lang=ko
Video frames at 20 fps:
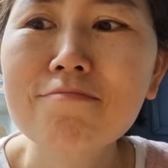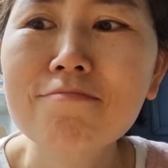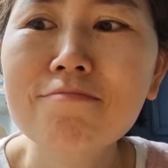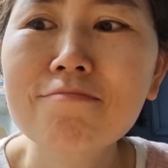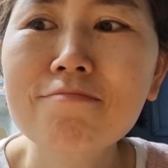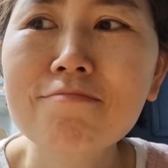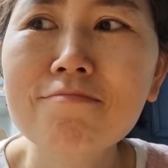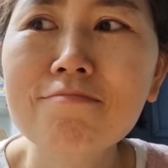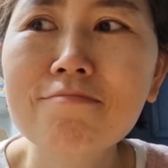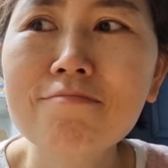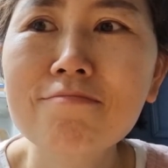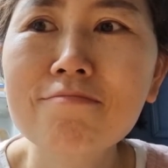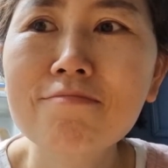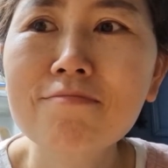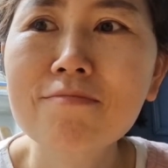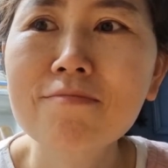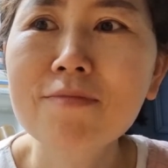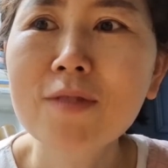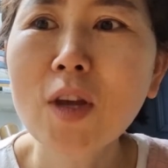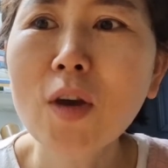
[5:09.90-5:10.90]
음,
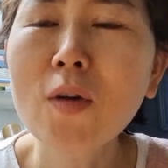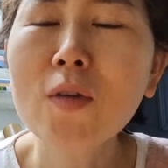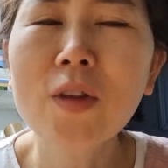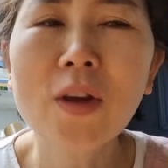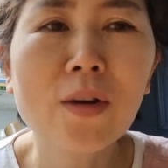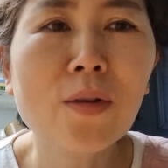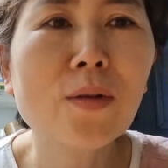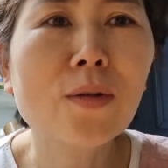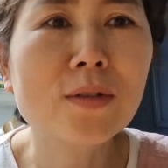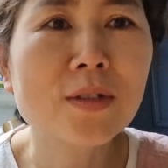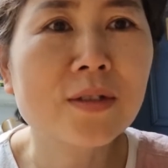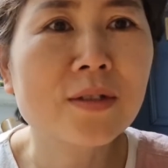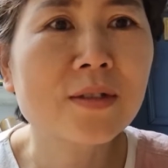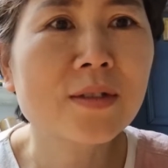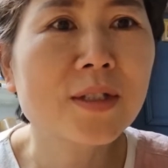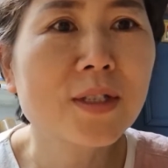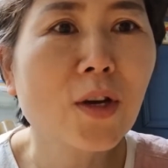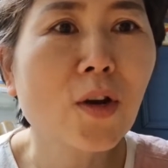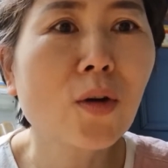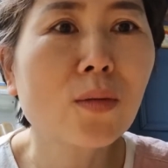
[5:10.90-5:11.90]
태어난
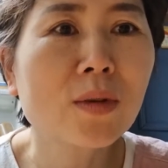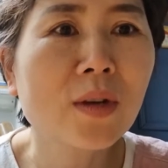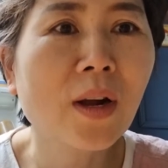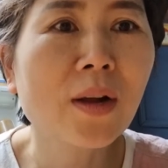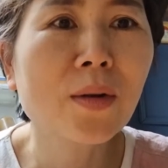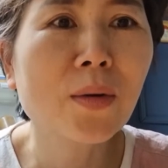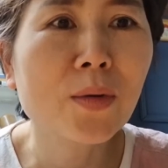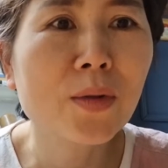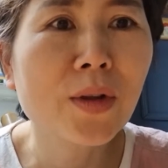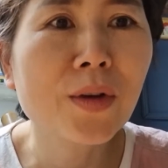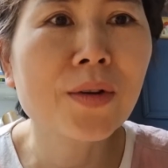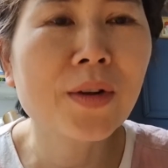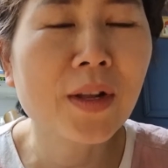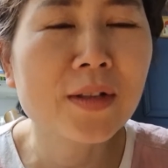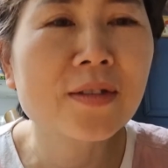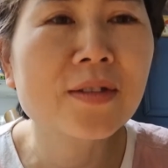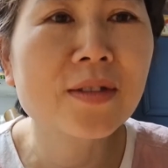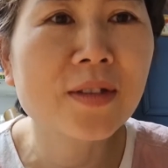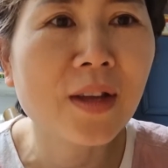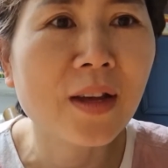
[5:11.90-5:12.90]
거는 체험을 하려고
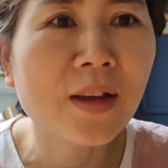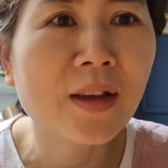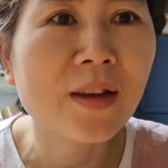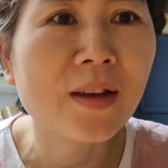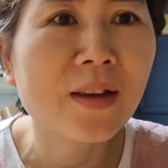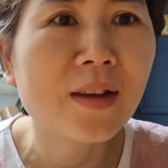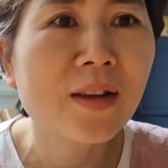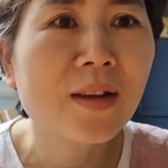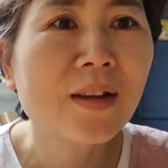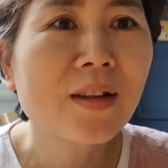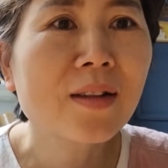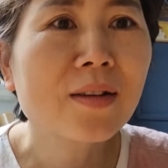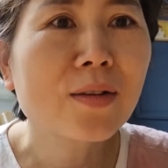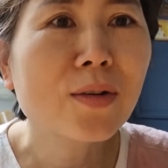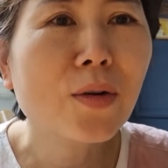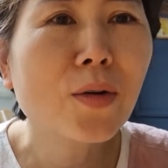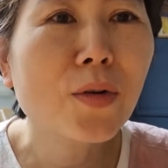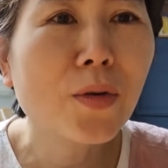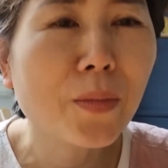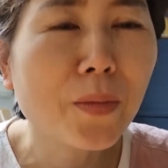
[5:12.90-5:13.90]
태어났는데
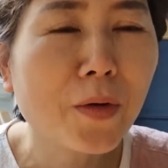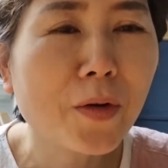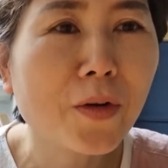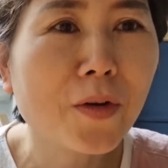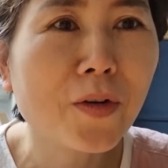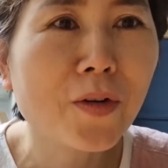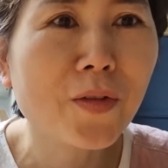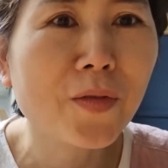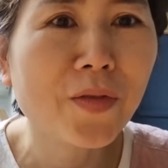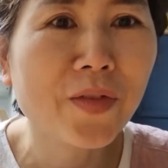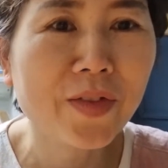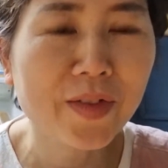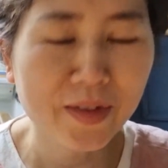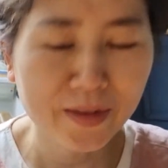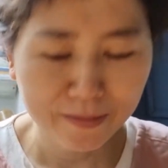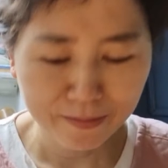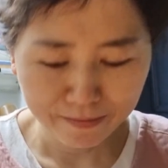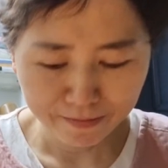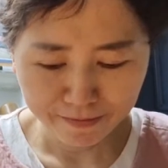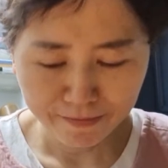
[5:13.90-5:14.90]
그러려면
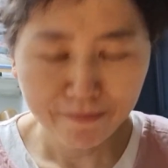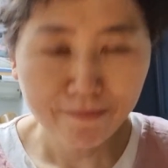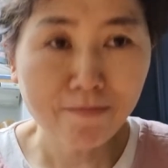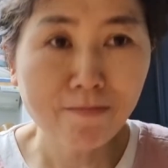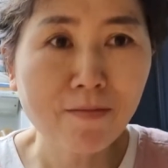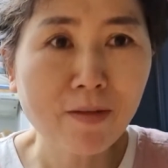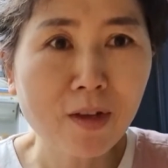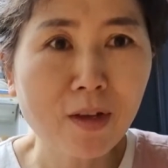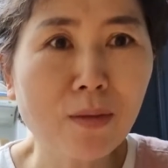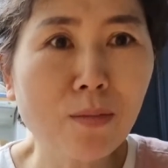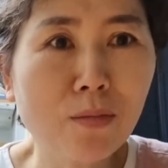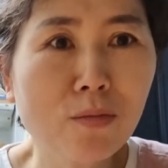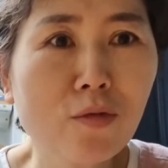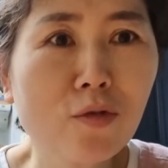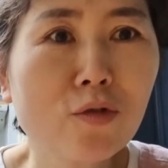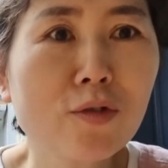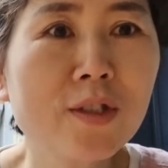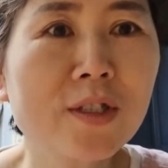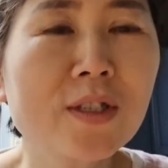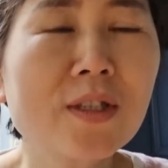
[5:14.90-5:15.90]
이
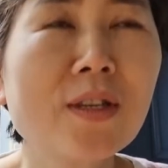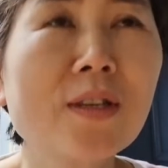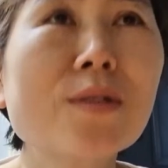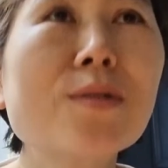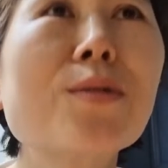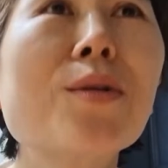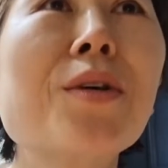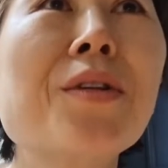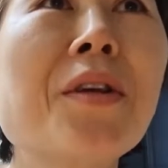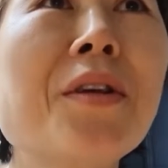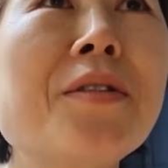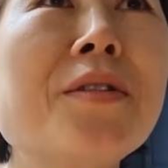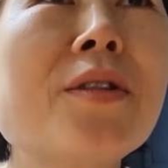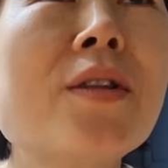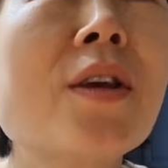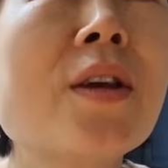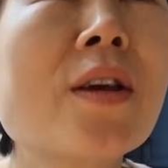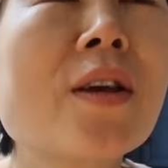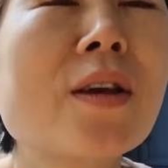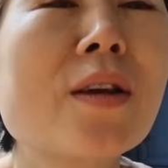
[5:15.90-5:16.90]
육신이 있어야
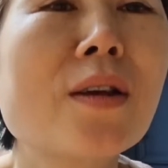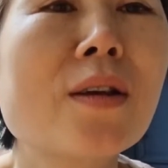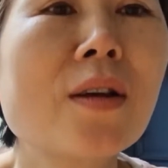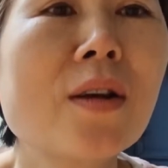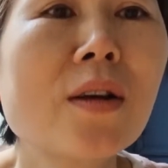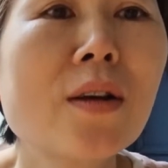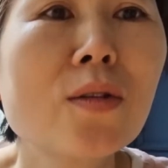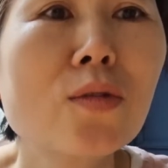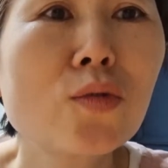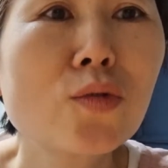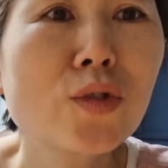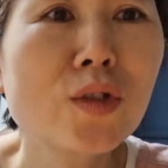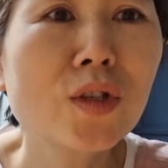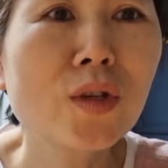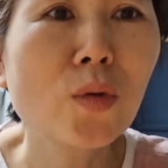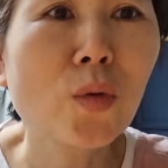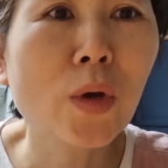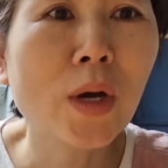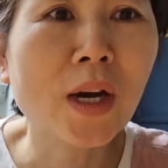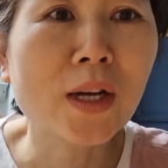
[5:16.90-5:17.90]
되는데
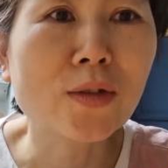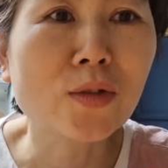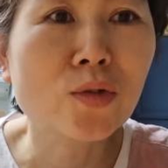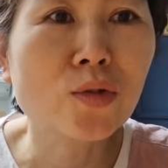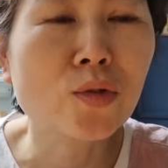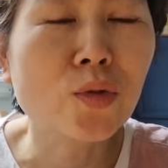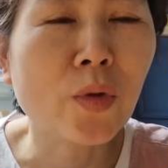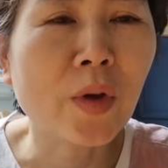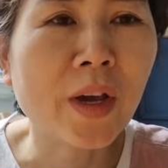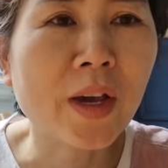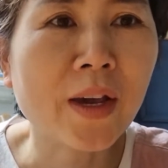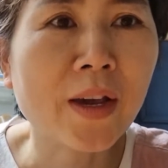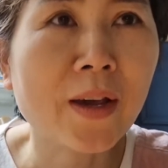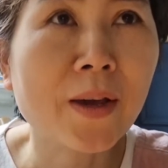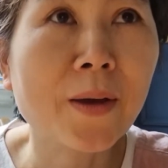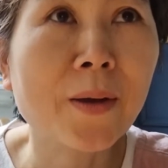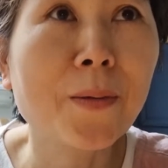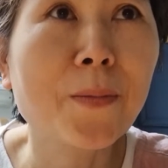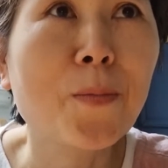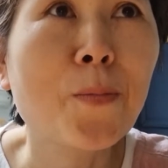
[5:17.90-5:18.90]
육신이 왜 안
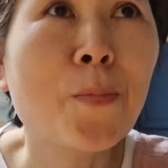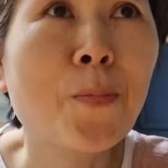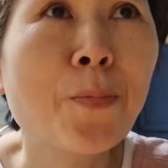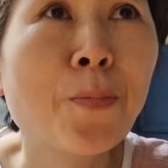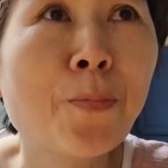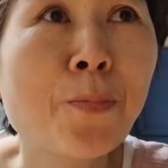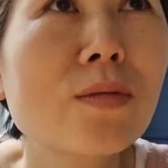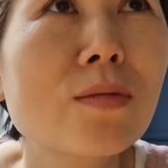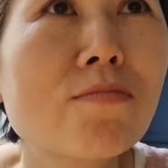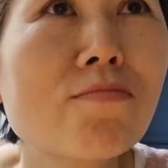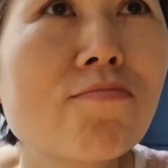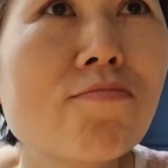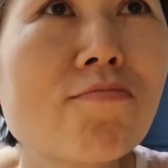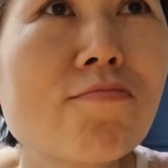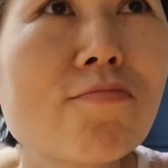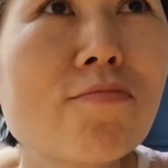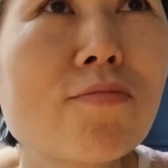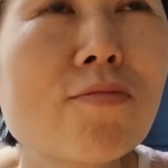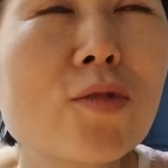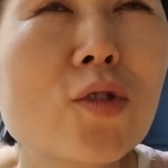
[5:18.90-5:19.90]
중요해?
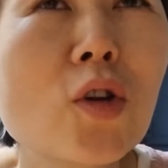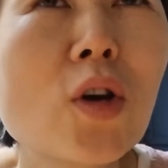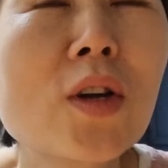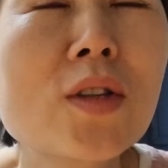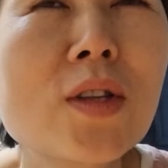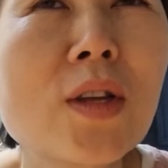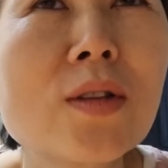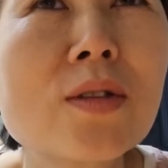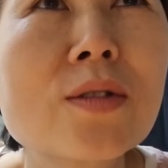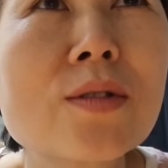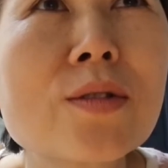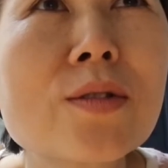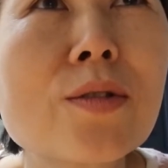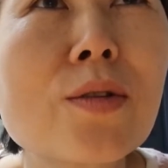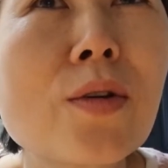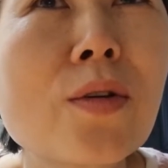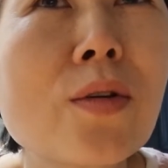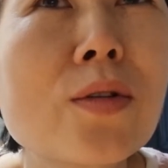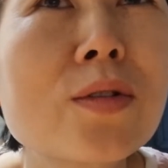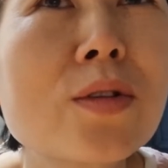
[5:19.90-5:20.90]
저한테는
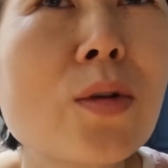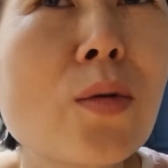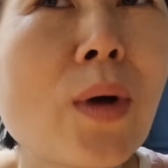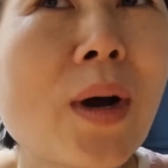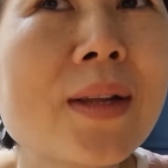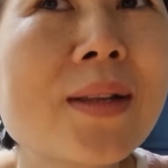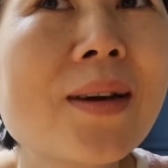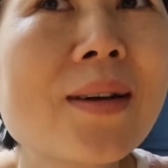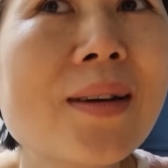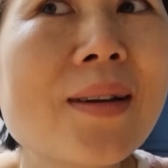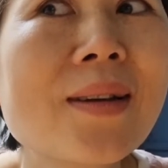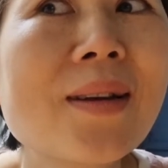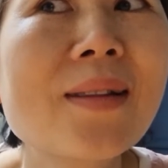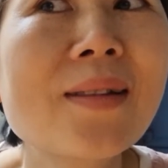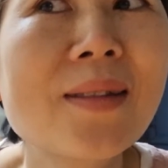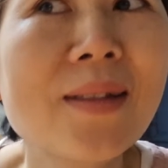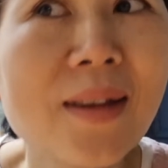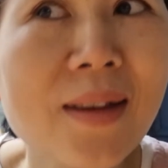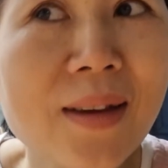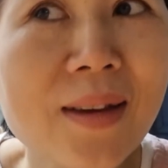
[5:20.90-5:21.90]
그런 것들이 와닿긴
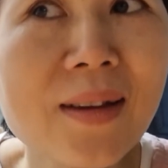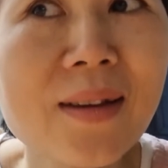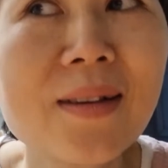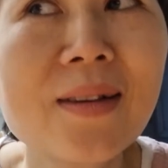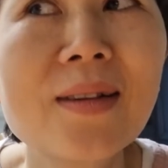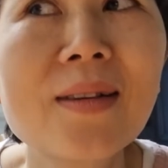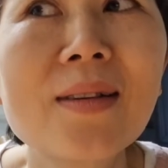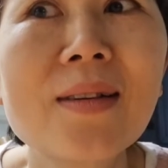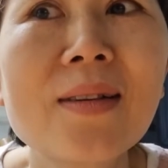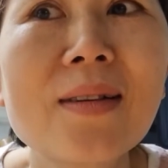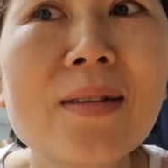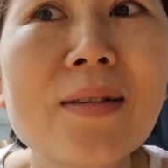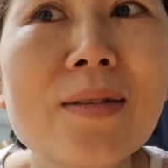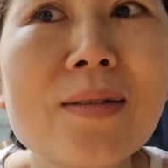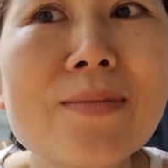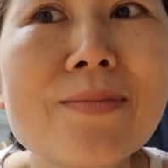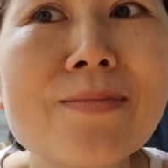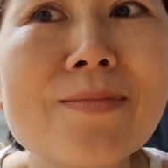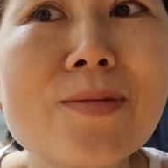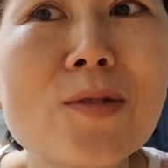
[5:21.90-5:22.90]
한데
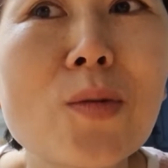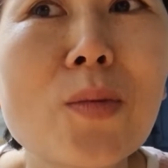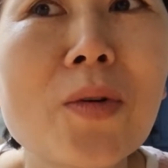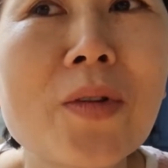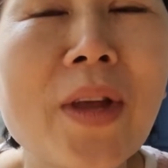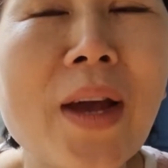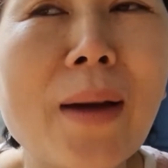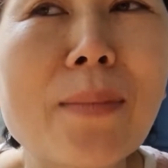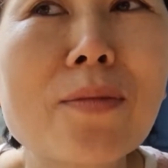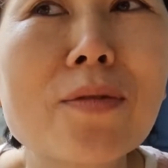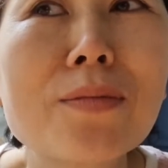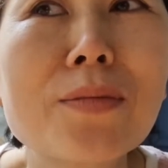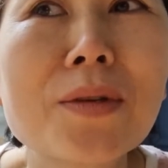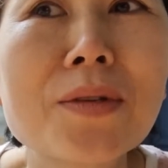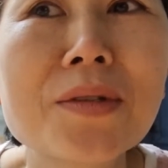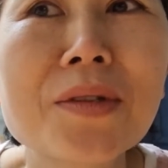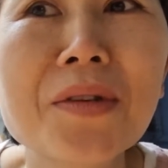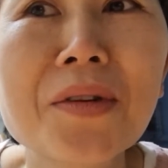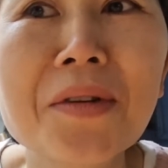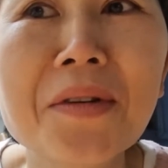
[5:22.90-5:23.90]
음, 이번에
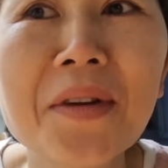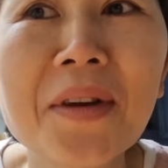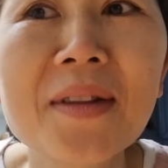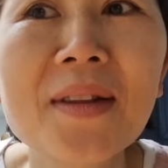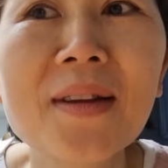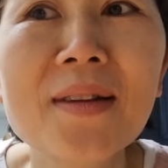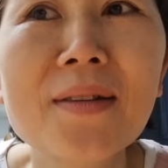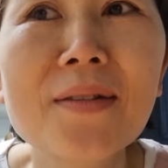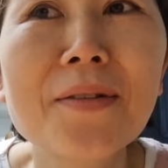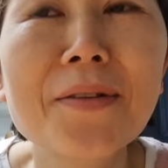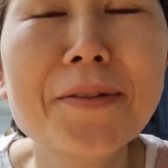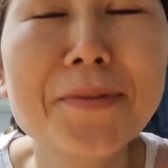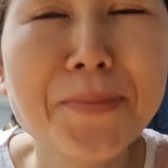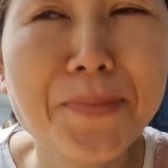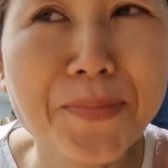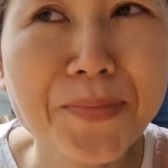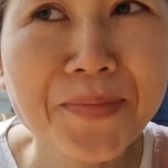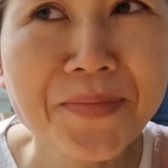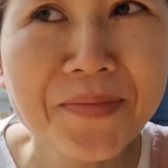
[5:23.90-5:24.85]
아프면서 깨달은 건